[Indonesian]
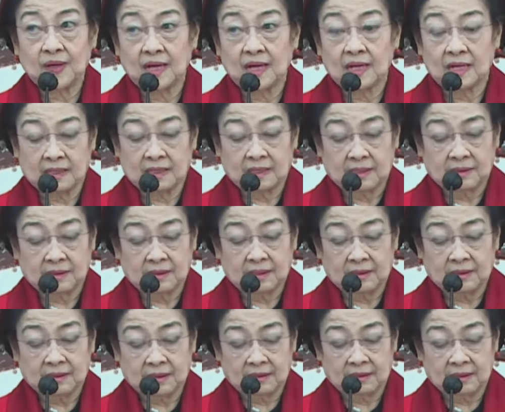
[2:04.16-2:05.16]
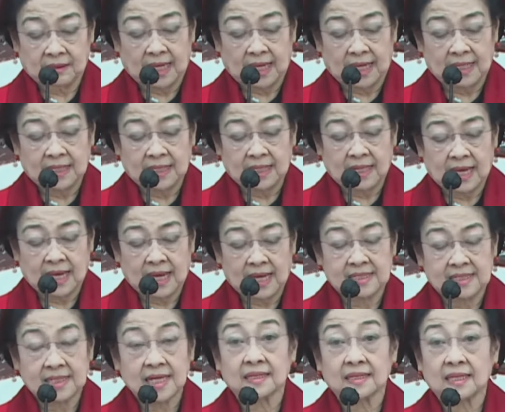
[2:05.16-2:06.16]
juga uh, ada
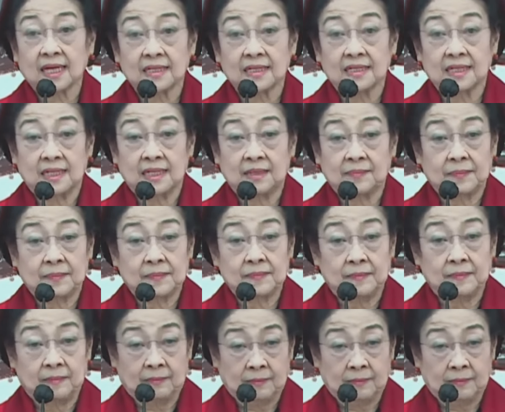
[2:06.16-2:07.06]
hajatan di